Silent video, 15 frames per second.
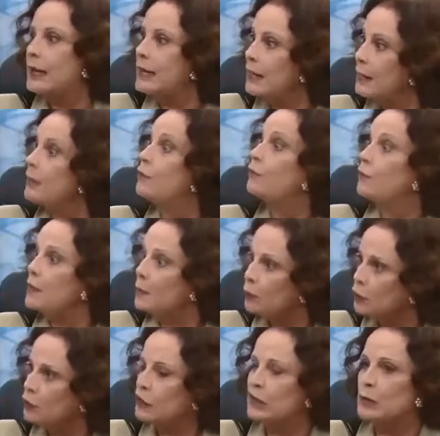Y
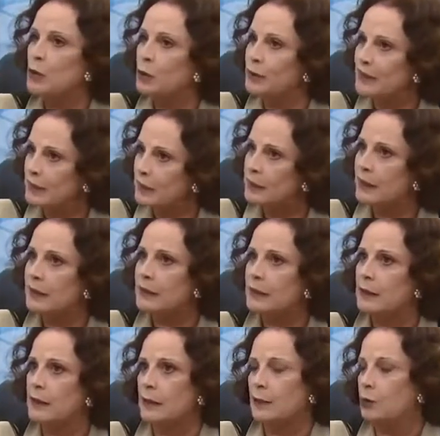fuimos, hicimos
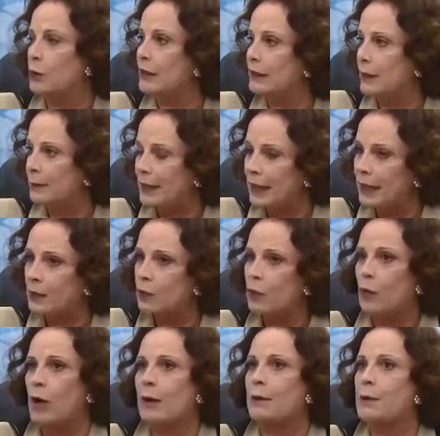visitas eh, durante el
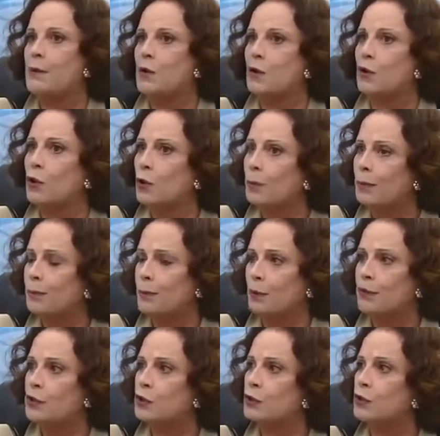verano, hablamos con los
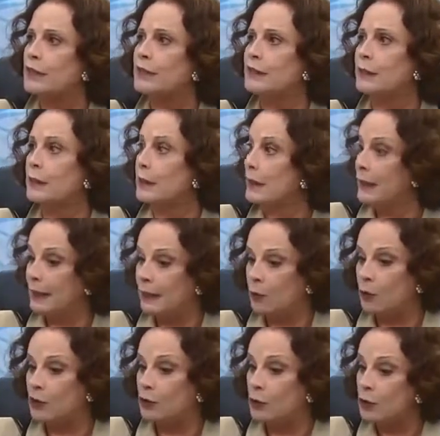profesores,
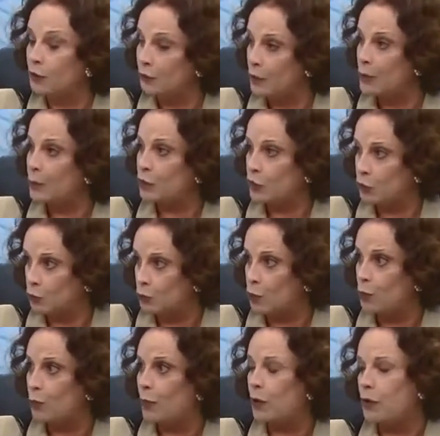cuando digo fuimos, es un
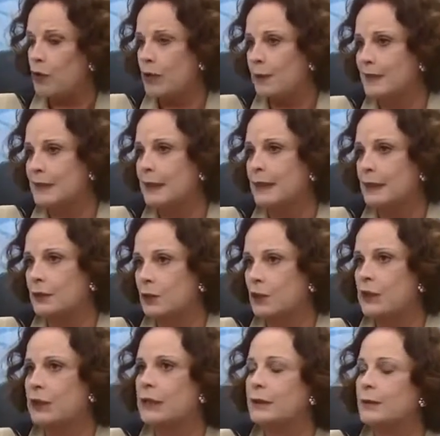grupo de la Universidad
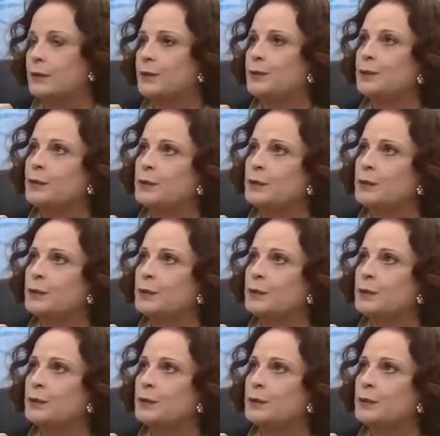Católica.